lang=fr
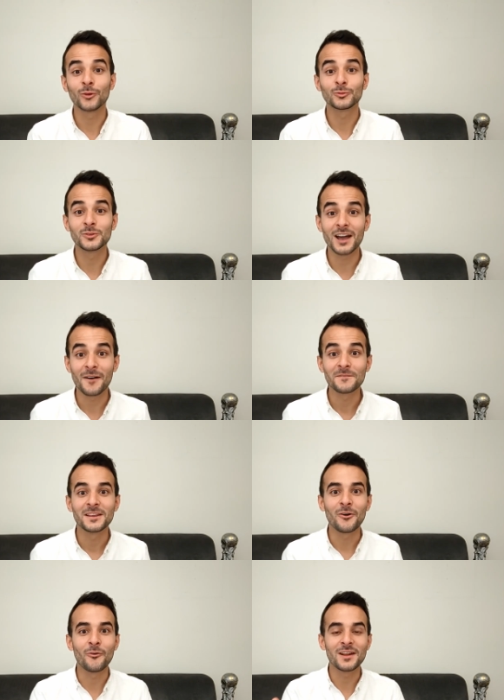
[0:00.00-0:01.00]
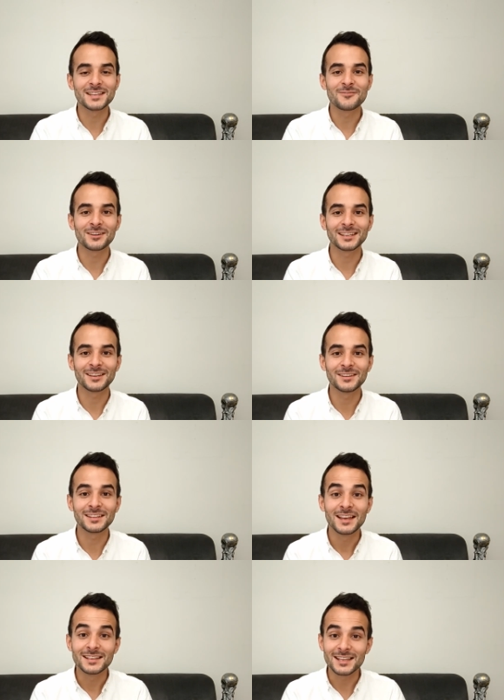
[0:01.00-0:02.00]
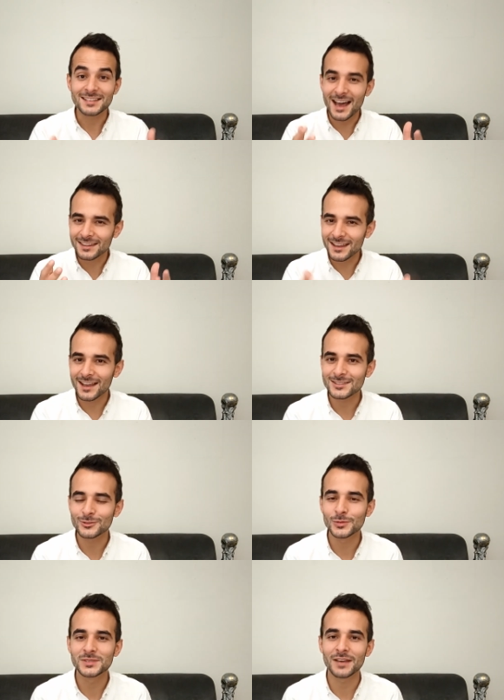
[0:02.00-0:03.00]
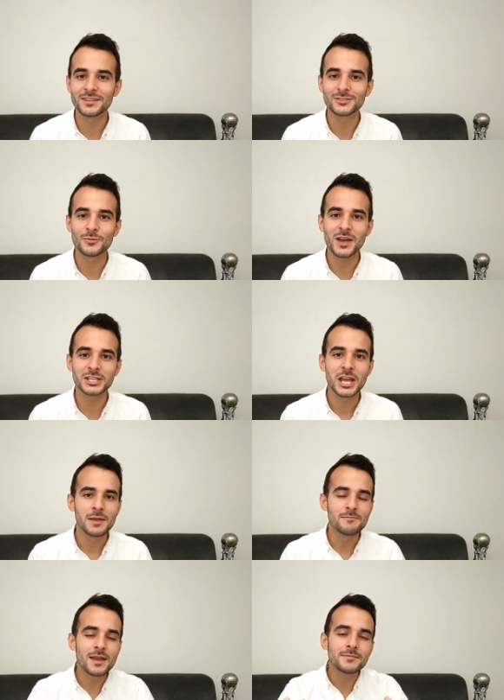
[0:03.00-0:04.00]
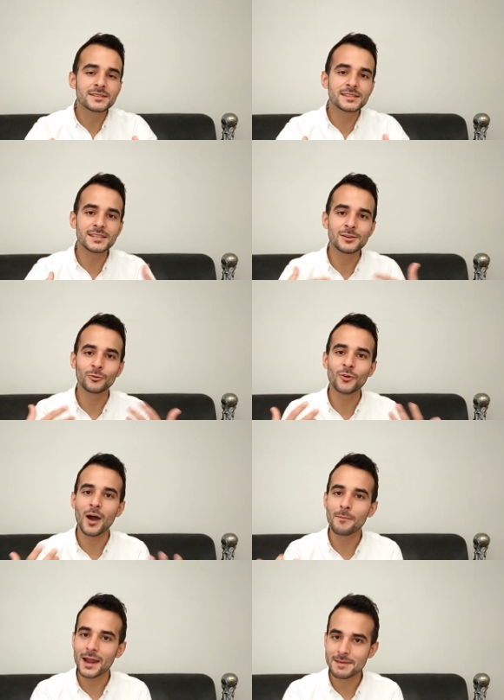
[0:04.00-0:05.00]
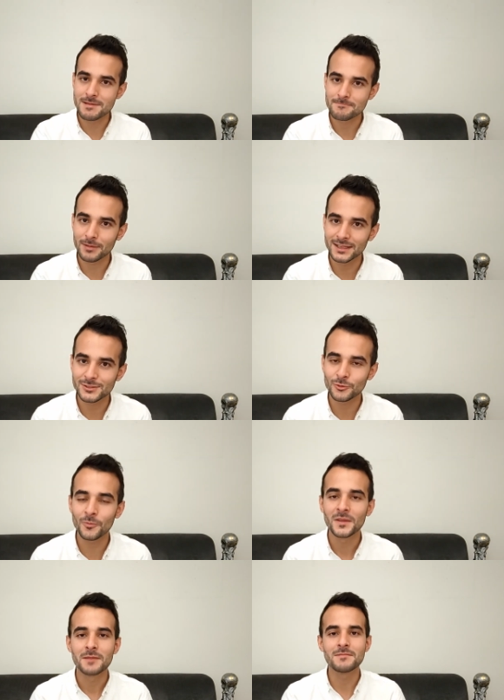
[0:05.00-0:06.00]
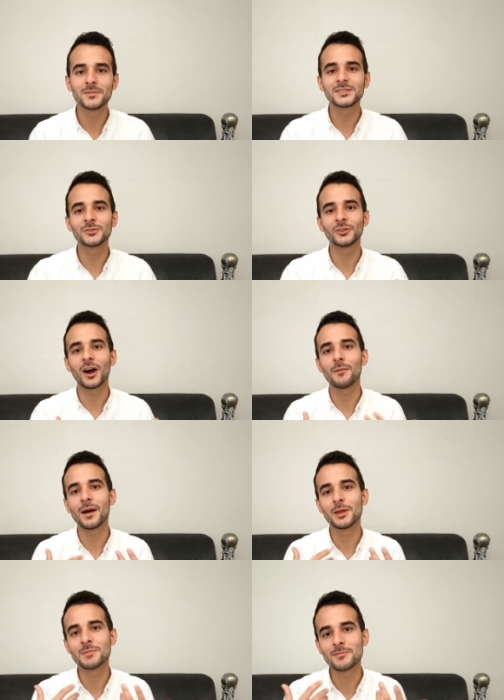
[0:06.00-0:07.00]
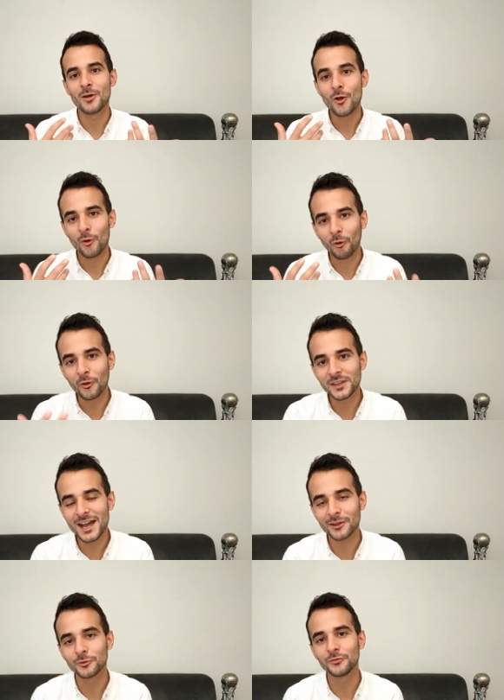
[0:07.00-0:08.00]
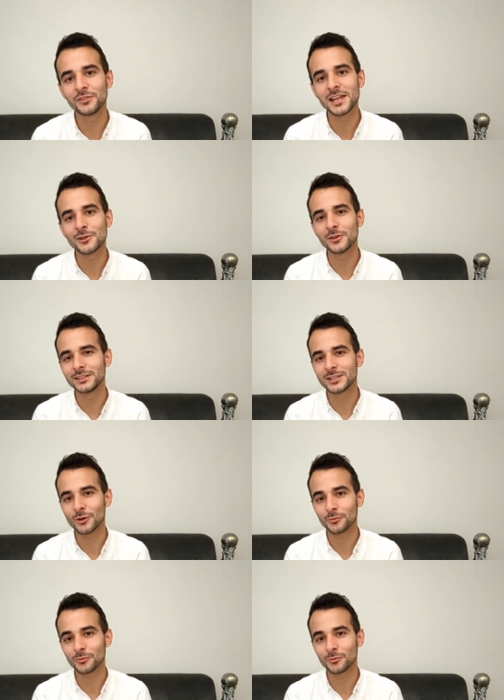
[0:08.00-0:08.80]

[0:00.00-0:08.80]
En tout cas, on va le savoir très vite. Ça sera intéressant d'observer ce match, même si on n'aura pas la même pression, même si on n'aura pas le même regard qu'une finale de Ligue des